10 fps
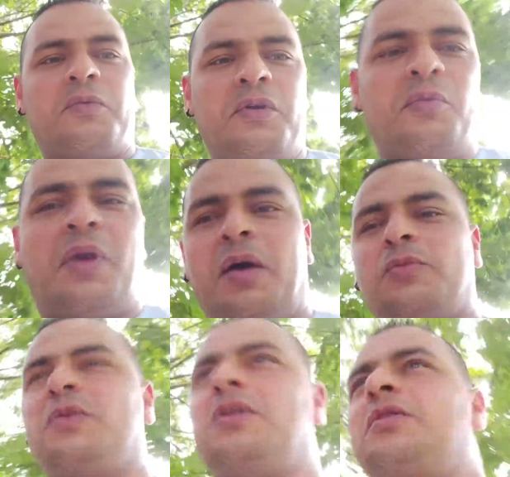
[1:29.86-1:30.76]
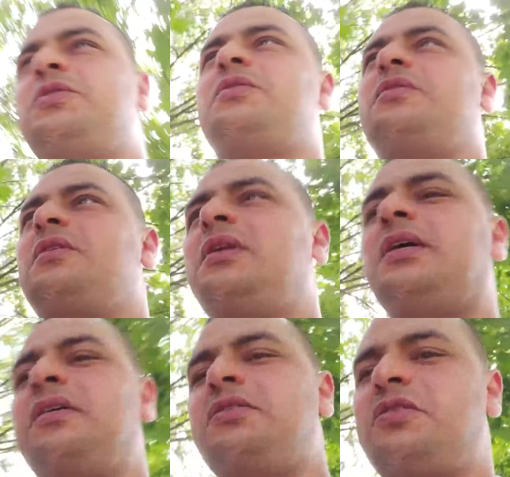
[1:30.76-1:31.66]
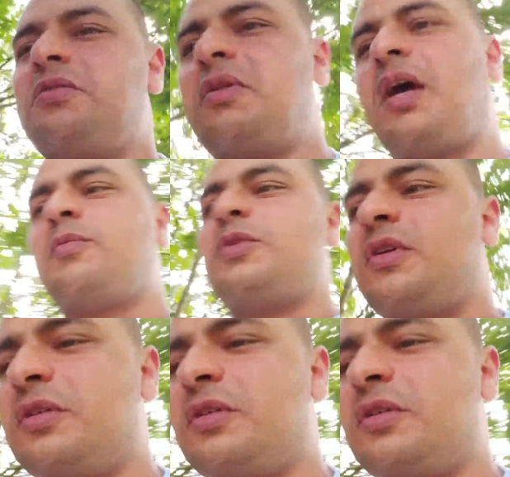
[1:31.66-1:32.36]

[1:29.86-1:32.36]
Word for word: قول لهم الحمد لله والشكر لله هي شنو الحمد لله